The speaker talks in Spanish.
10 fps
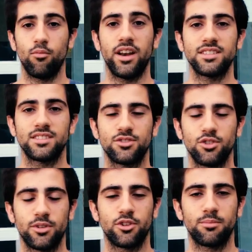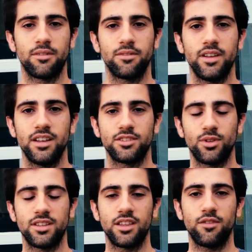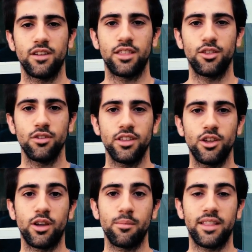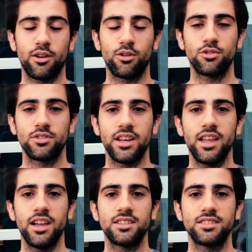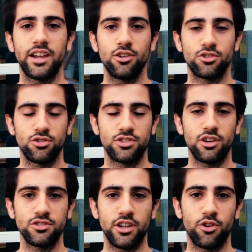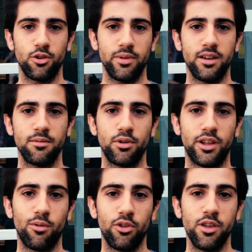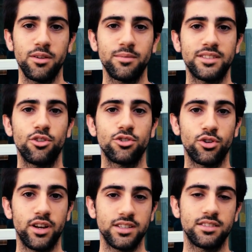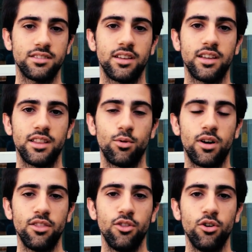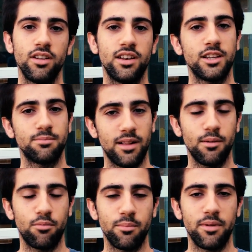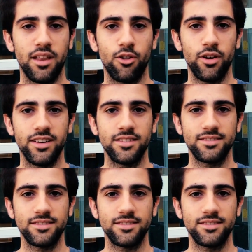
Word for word: Buenas, soy Víctor Panfil, estudiante de edificación y aunque parezca una tontería, seguir los consejos de ergonomía, porque cuando llevas más de dos horas eh, dibujando, la espalda puede empezar a doler.